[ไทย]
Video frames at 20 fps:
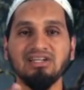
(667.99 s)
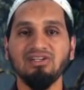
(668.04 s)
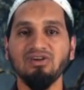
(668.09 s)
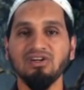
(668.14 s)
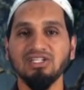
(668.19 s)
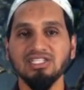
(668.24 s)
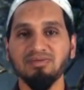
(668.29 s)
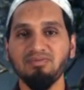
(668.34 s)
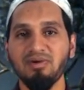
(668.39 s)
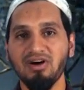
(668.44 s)
โด
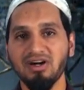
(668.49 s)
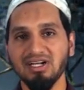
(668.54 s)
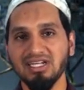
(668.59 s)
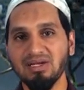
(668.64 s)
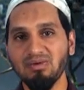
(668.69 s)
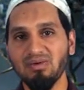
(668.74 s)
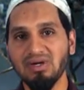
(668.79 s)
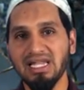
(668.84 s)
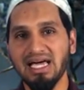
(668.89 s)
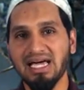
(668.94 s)
ยเฉพาะ
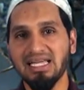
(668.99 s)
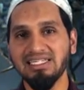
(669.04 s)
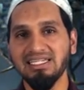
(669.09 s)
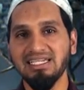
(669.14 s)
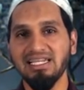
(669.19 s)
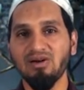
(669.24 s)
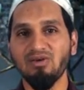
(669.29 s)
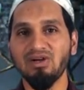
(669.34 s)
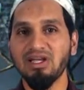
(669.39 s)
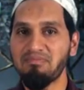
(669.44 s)
ในเวลา
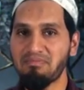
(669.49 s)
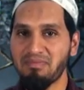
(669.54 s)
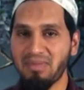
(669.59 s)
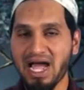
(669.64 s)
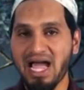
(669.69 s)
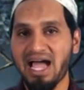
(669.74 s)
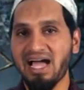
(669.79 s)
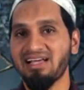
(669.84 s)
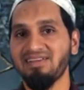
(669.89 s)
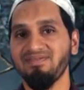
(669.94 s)
ที่เราลำ
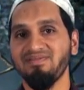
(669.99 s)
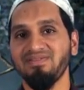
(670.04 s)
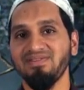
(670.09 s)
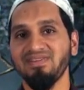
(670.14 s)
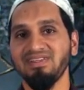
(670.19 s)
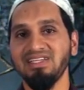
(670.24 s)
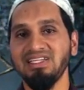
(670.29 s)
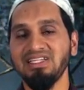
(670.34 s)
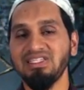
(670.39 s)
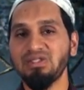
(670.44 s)
บาก
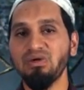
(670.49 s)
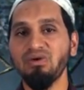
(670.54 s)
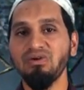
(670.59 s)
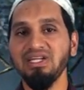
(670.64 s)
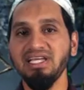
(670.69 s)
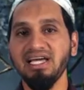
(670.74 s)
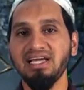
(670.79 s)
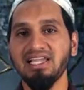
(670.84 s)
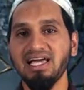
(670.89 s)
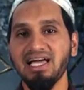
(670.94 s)
ตรง
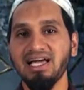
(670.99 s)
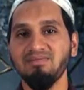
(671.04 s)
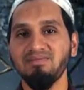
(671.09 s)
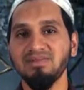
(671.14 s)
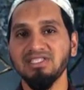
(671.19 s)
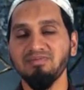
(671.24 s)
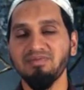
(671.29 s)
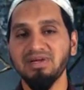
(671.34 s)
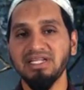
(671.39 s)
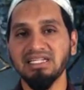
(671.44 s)
เนี้ยแหละฮะ
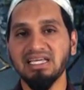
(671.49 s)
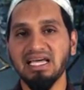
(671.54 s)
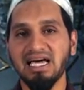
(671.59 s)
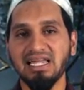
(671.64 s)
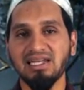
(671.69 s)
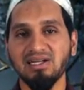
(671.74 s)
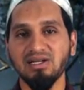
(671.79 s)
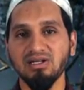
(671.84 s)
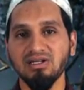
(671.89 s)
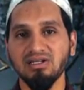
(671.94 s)
มันจะเป็นการ